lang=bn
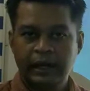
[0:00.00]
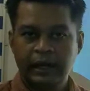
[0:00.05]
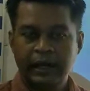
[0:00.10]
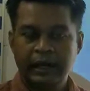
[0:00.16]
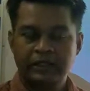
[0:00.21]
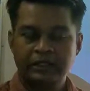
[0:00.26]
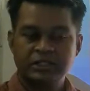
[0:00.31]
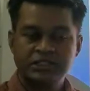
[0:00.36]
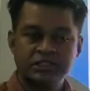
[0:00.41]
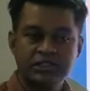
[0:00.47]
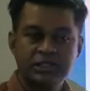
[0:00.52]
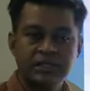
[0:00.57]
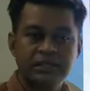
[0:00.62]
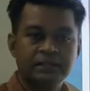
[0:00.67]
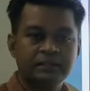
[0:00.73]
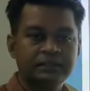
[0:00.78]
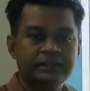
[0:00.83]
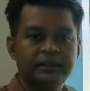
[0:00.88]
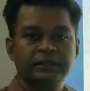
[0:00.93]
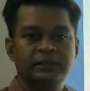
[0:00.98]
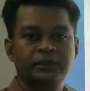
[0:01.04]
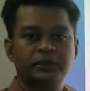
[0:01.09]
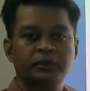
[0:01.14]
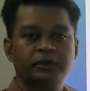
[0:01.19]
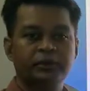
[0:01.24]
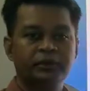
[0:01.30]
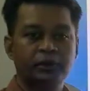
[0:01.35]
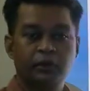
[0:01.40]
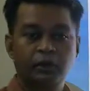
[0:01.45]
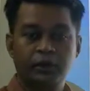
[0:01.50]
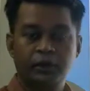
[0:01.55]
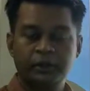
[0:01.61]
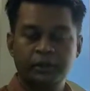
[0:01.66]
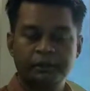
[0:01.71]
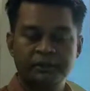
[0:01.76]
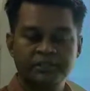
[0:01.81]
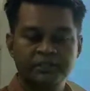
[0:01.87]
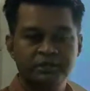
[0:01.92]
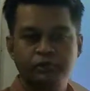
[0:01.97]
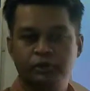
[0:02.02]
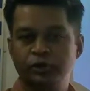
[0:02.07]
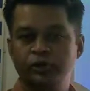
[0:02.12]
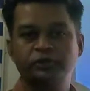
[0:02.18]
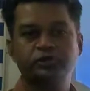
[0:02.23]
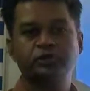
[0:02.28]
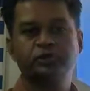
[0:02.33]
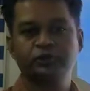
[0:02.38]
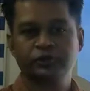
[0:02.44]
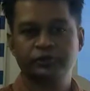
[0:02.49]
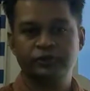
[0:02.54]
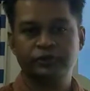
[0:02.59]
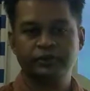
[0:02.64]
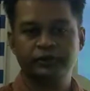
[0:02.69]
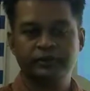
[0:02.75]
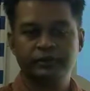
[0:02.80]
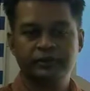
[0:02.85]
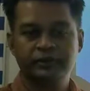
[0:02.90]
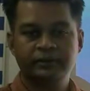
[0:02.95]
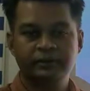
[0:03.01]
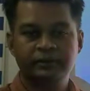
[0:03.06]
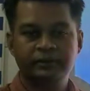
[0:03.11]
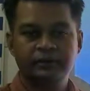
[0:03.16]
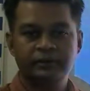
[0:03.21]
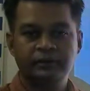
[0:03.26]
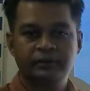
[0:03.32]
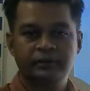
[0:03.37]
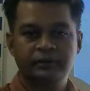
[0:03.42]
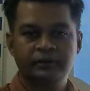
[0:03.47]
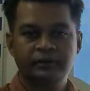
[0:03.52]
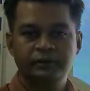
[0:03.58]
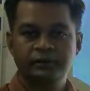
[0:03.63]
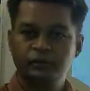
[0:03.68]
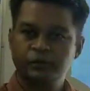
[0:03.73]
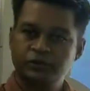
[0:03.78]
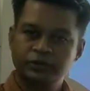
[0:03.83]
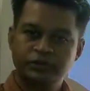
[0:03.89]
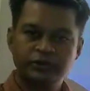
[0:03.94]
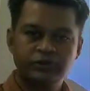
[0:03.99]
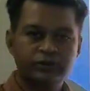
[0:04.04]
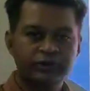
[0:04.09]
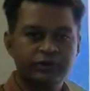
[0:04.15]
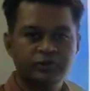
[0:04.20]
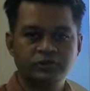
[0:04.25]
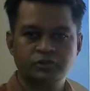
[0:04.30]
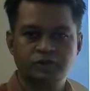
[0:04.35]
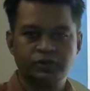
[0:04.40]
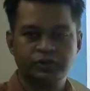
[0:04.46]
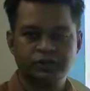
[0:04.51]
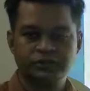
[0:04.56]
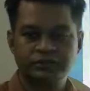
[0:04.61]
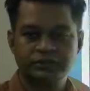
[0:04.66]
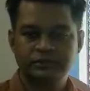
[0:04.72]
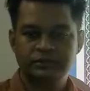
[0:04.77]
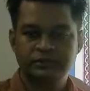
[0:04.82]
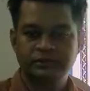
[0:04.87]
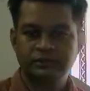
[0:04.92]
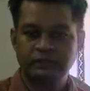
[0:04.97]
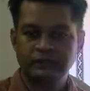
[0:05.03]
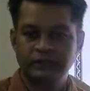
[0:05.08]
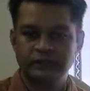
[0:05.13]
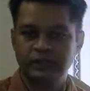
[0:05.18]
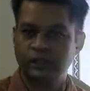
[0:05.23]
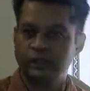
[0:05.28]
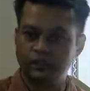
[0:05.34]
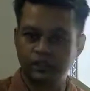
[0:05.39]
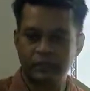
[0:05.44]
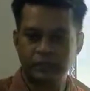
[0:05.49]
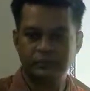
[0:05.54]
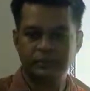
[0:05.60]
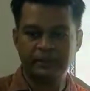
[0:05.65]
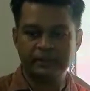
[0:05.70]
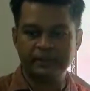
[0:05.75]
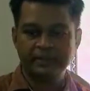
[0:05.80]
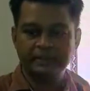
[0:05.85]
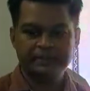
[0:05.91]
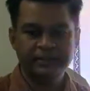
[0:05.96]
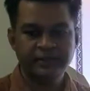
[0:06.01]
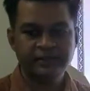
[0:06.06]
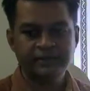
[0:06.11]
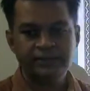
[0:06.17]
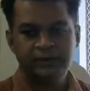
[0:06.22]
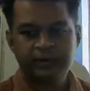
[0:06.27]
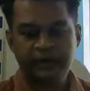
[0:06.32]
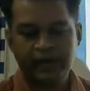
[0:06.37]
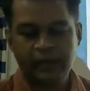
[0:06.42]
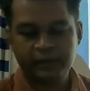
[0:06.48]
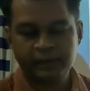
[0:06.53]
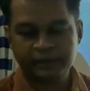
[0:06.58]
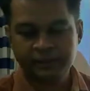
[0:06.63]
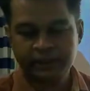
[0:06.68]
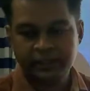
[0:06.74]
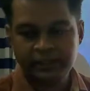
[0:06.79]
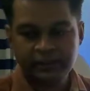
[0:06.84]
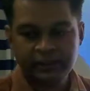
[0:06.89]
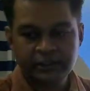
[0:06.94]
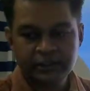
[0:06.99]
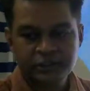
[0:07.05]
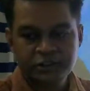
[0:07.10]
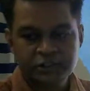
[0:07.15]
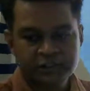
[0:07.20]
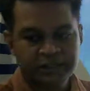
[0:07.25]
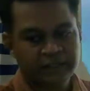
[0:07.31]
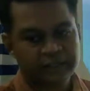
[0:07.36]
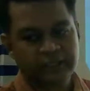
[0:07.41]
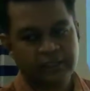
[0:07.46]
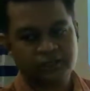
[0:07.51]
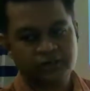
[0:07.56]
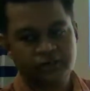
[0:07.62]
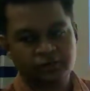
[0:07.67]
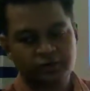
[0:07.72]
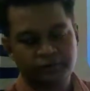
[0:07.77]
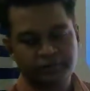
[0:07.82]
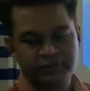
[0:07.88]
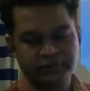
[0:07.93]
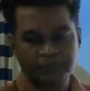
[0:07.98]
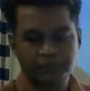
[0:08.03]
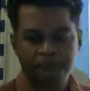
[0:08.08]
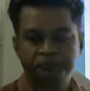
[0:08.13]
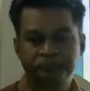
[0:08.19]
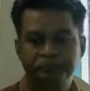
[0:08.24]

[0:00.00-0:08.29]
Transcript: আর সেই ক্ষেত্রে তোমাকে অনেক বেশি মনোযোগী হতে হবে তুমি মনোযোগী হলে সহজ তাহলে চলো আমরা এগিয়ে যাই আমাদের এই শিক্ষা কার্যক্রম নিয়ে